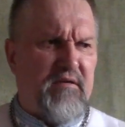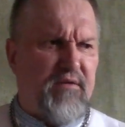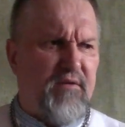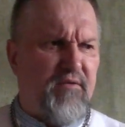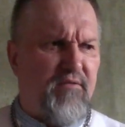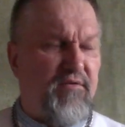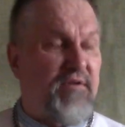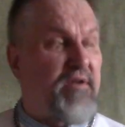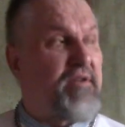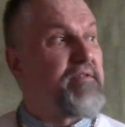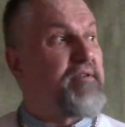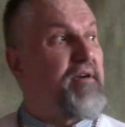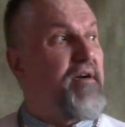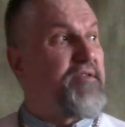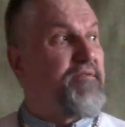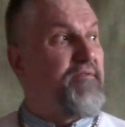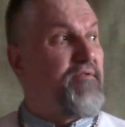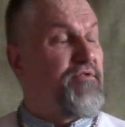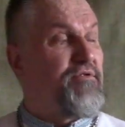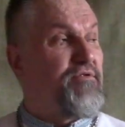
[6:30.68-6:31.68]
он
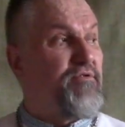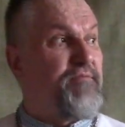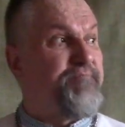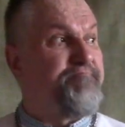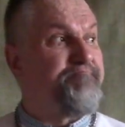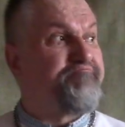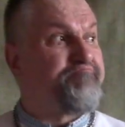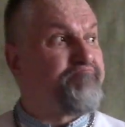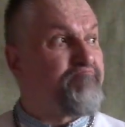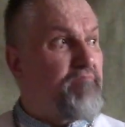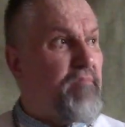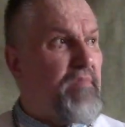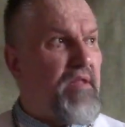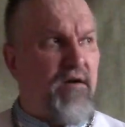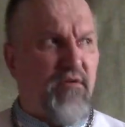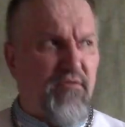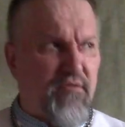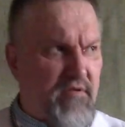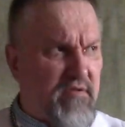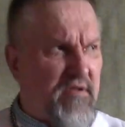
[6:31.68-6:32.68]
рассказывал, что да,
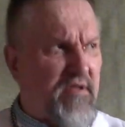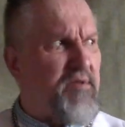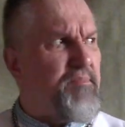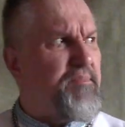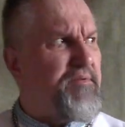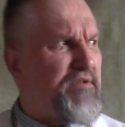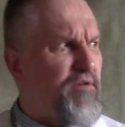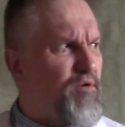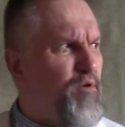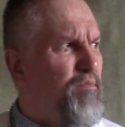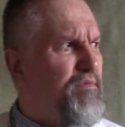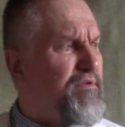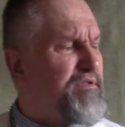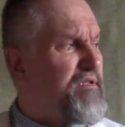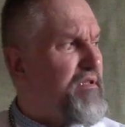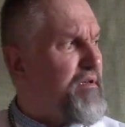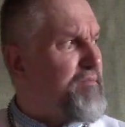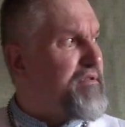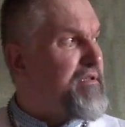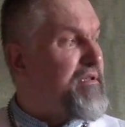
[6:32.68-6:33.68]
он, кстати, познакомился
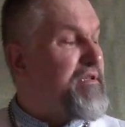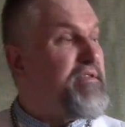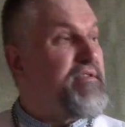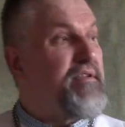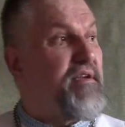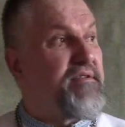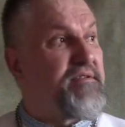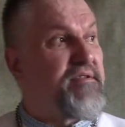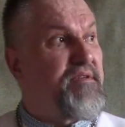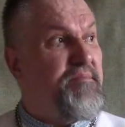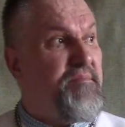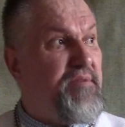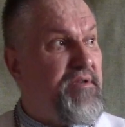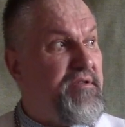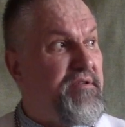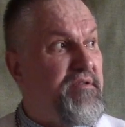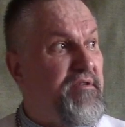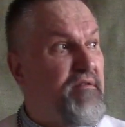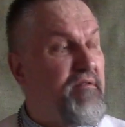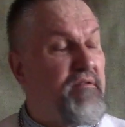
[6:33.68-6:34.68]
там с христианской
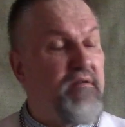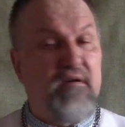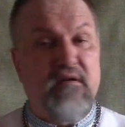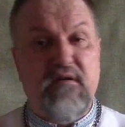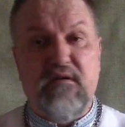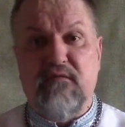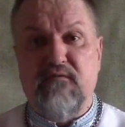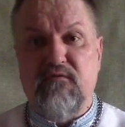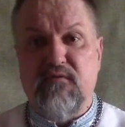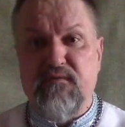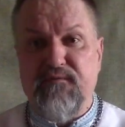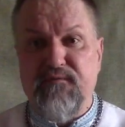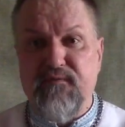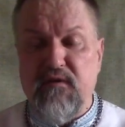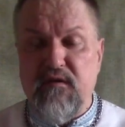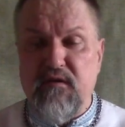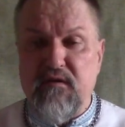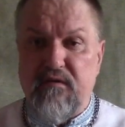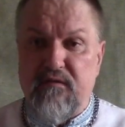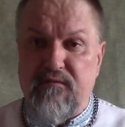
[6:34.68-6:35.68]
миссией, э, вот в,
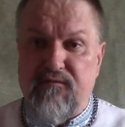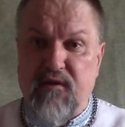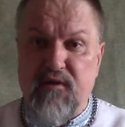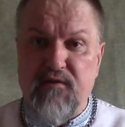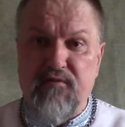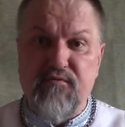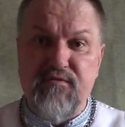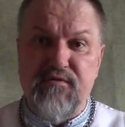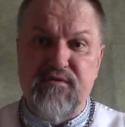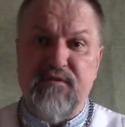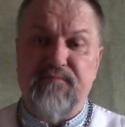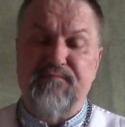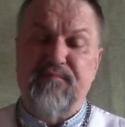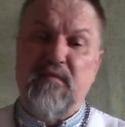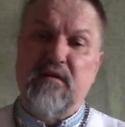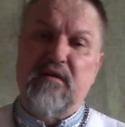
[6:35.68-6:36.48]
э, в Калькуте,